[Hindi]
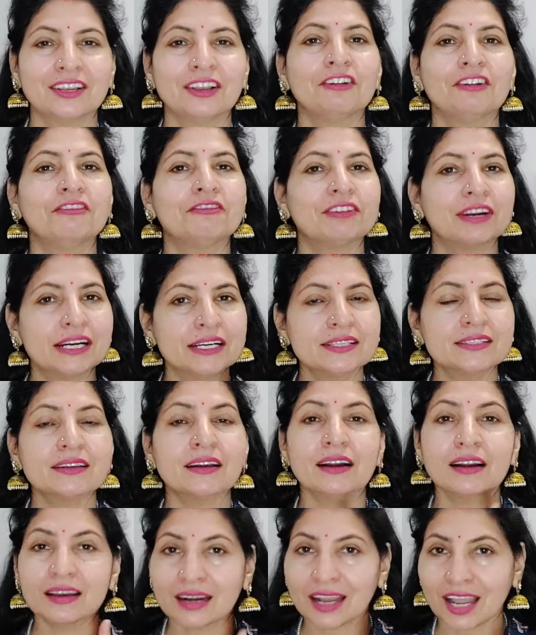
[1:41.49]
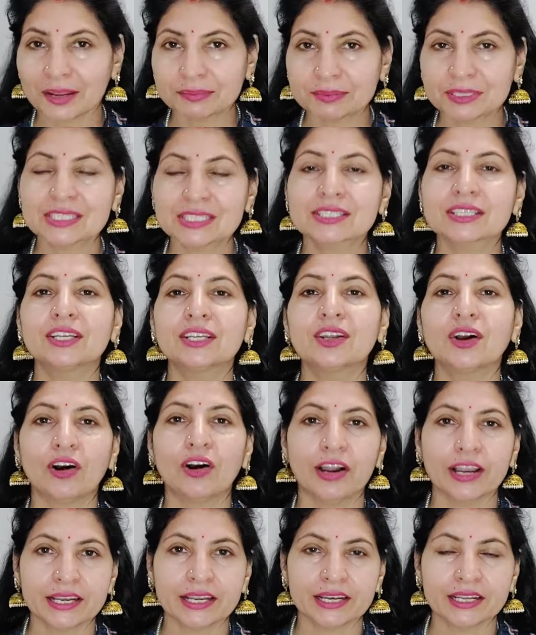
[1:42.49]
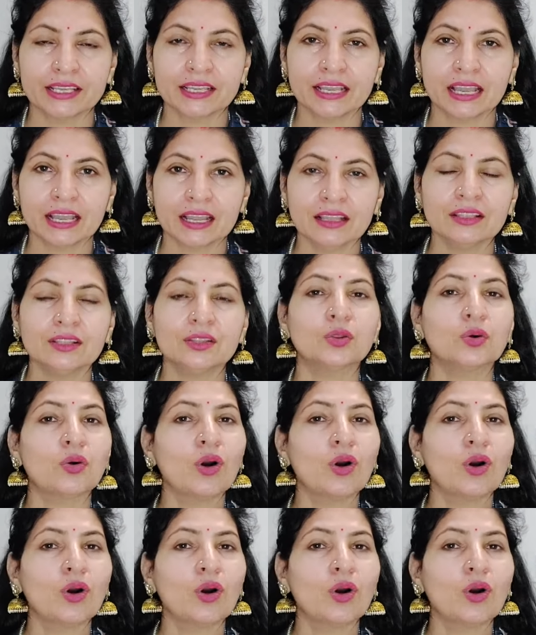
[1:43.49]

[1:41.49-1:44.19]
फ्रेंड्स अगर आपकी स्किन ऑयली है तो